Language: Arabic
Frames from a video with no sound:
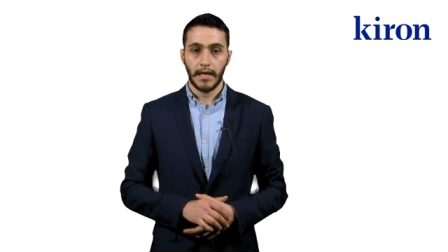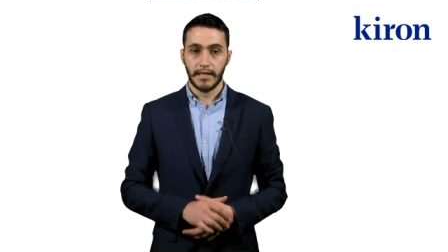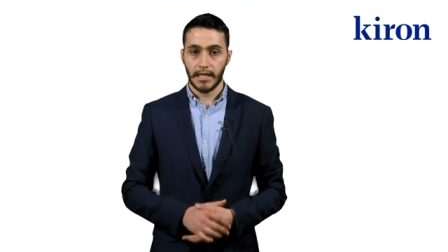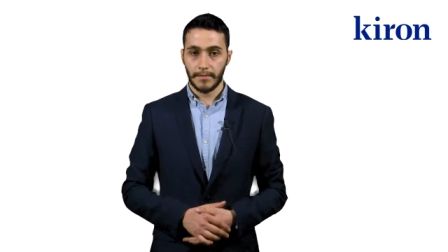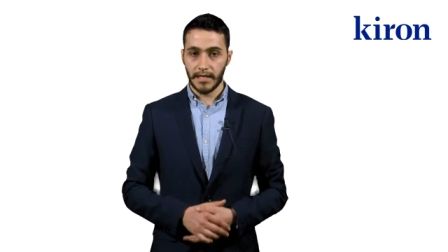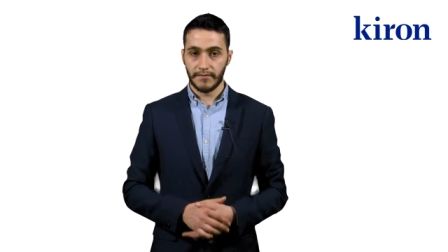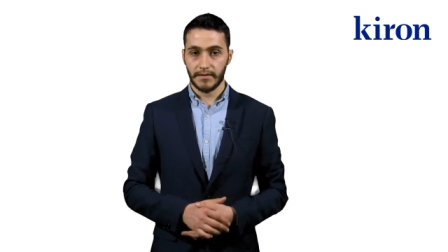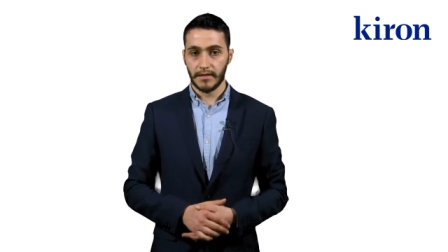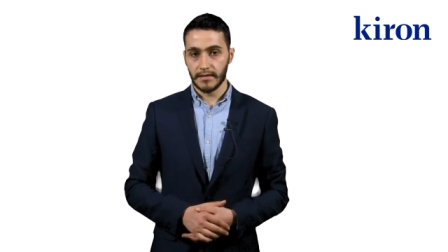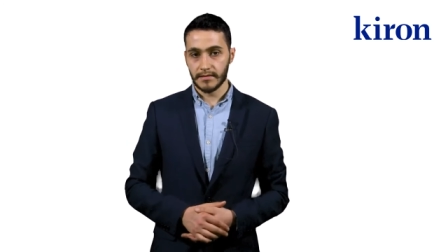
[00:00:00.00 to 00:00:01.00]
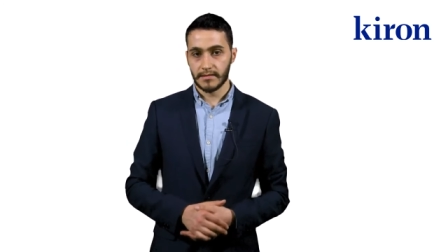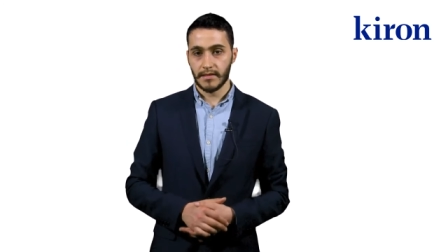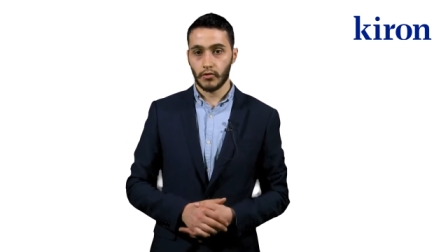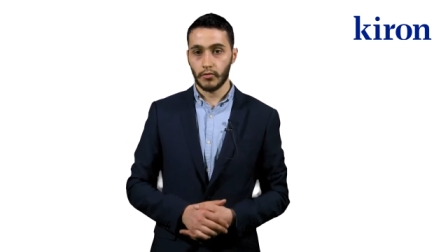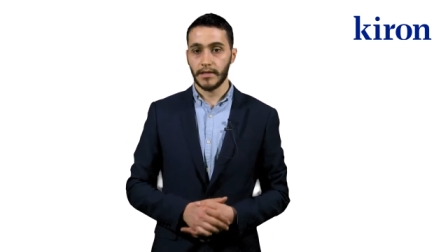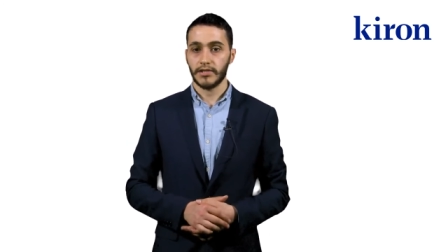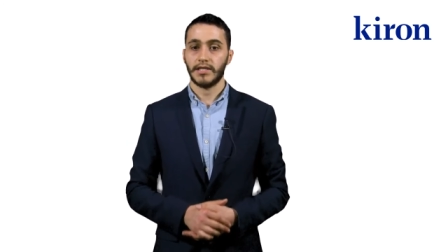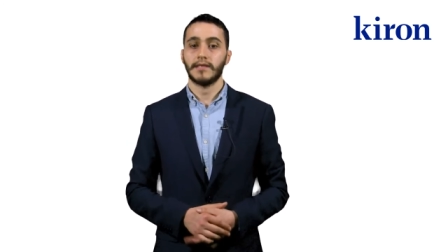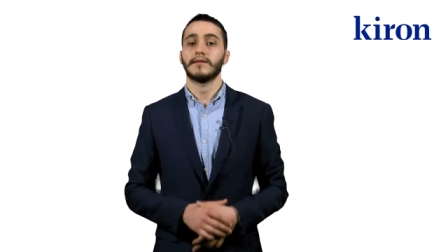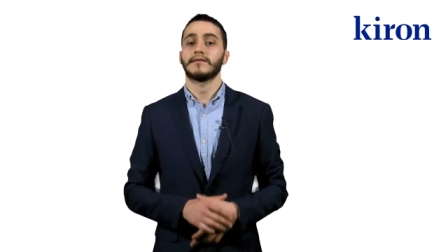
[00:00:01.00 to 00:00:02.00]
عند البدء في الدراسة سيكون من
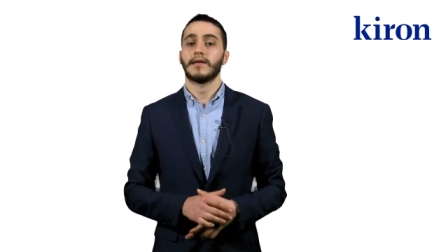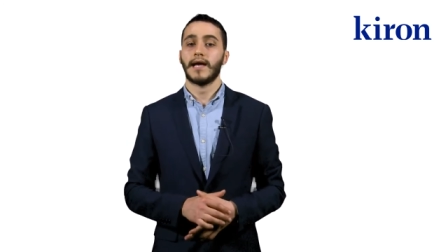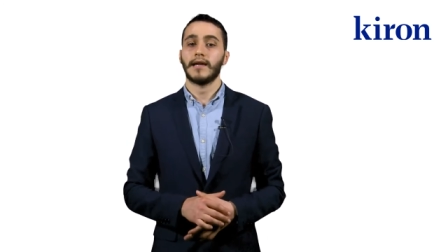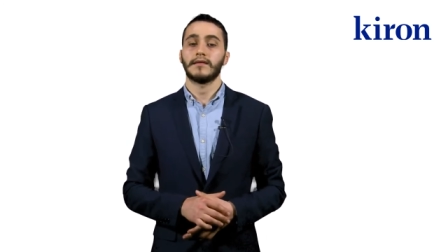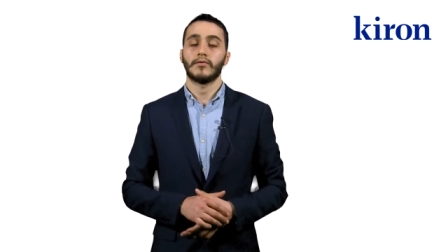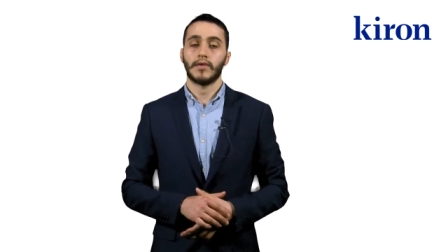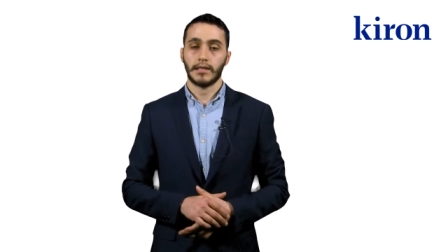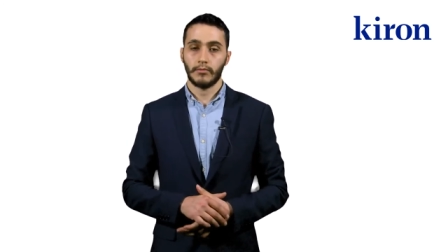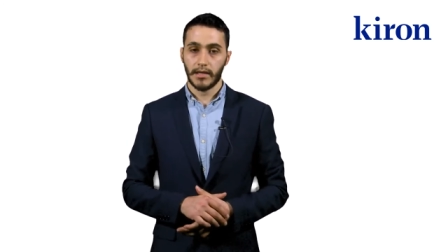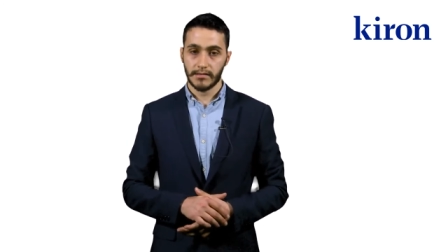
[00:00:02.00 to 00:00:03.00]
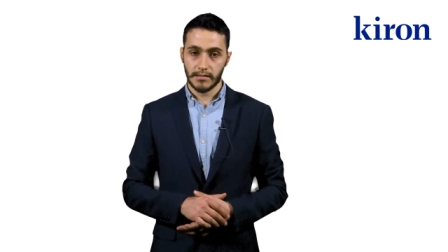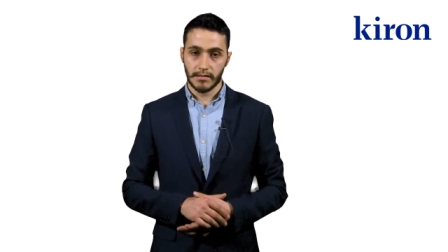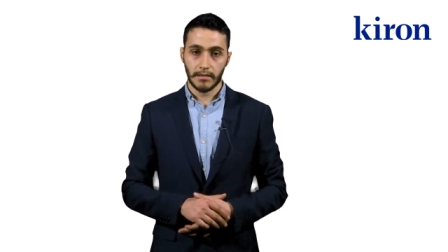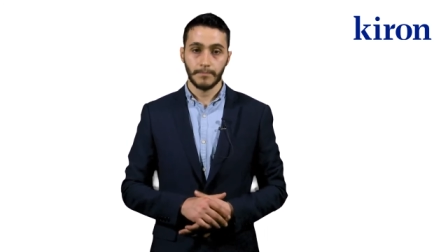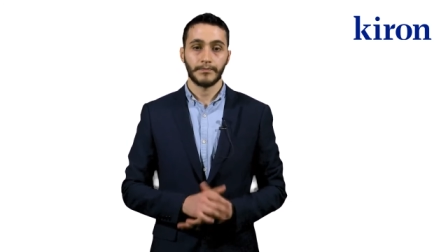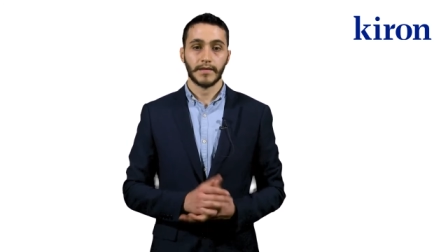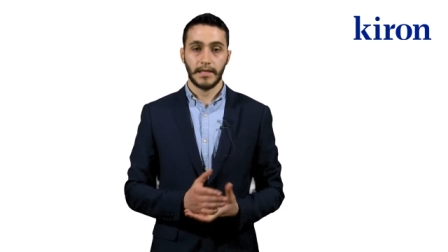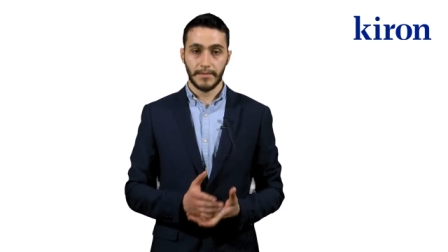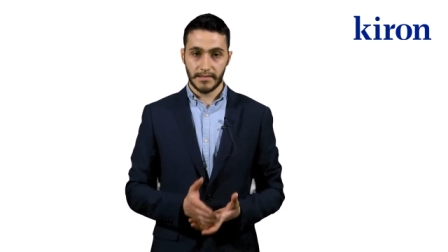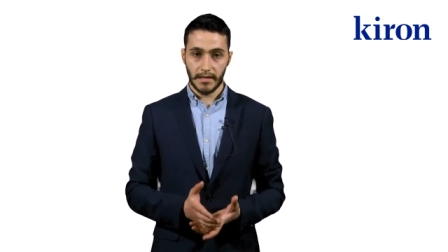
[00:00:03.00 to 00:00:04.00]
الجيد الاطلاع على الدورات المخصصة
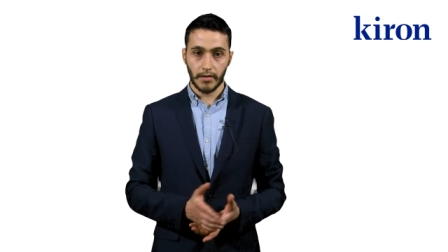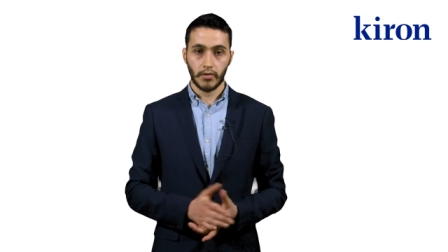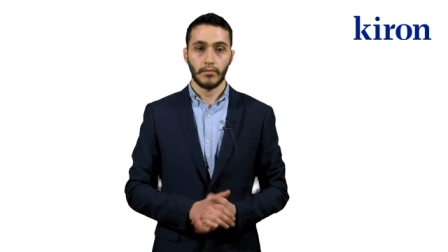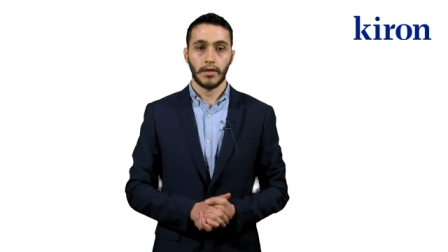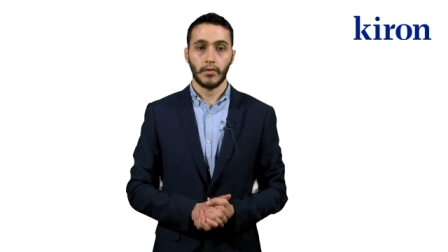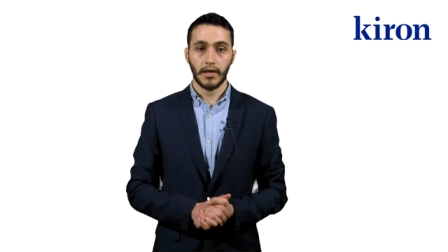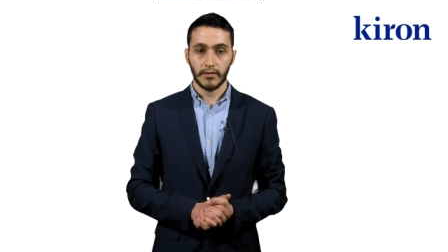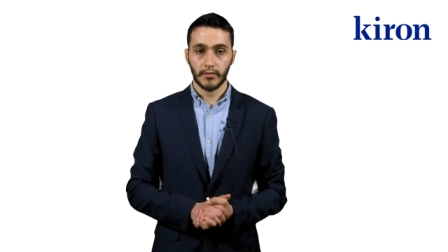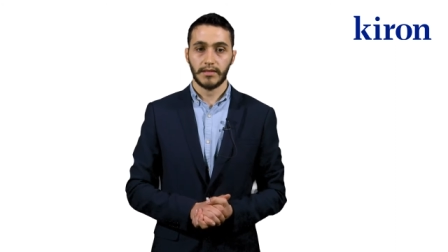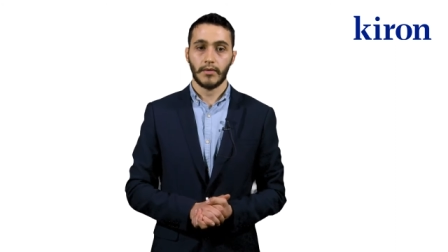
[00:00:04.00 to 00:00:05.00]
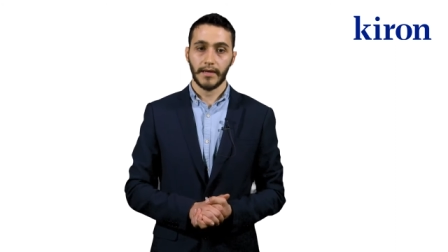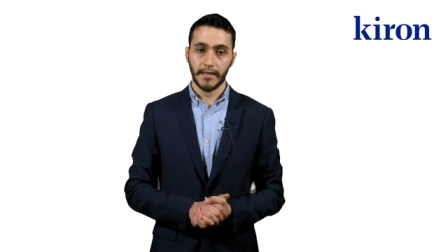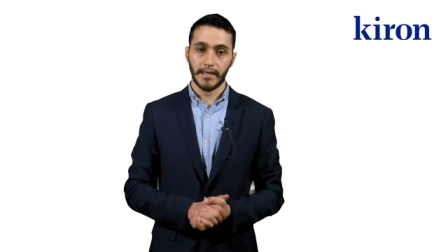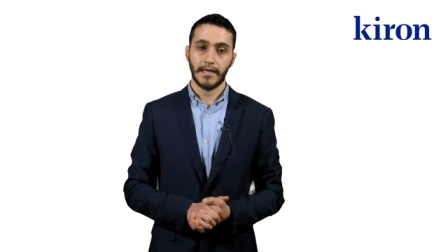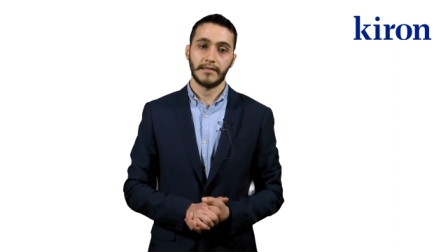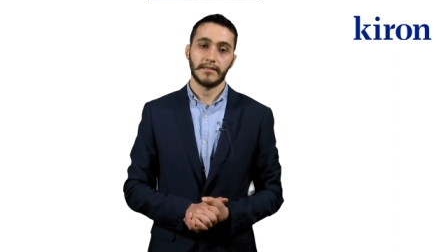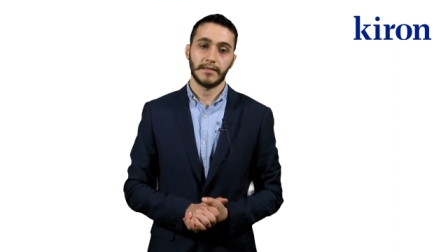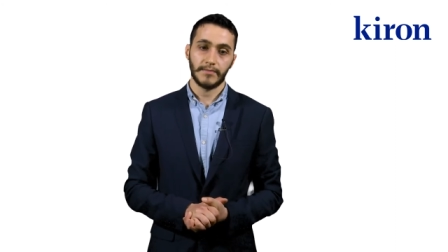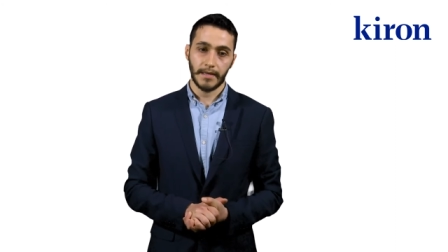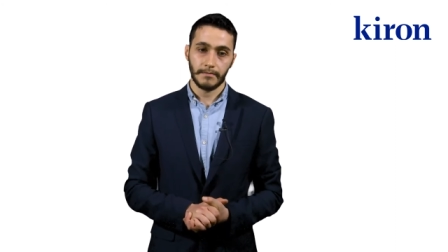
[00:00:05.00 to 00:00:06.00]
لمساركم والأوقات والتواريخ التي
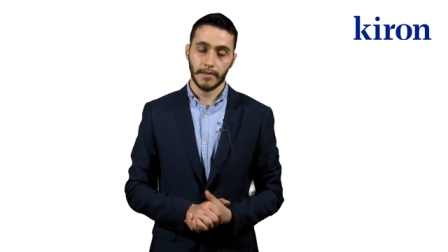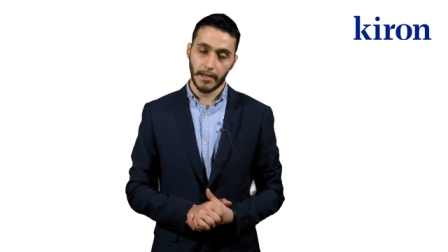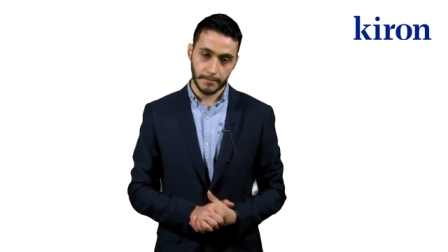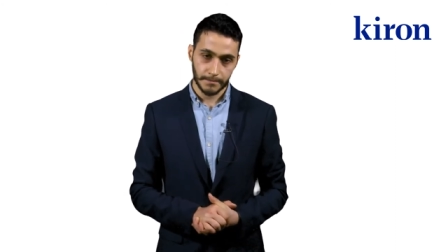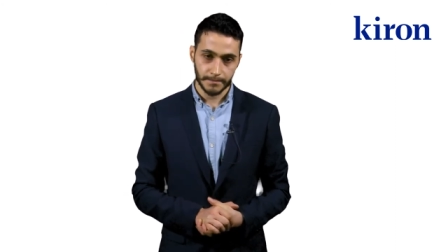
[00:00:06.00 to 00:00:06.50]
تبدأ بها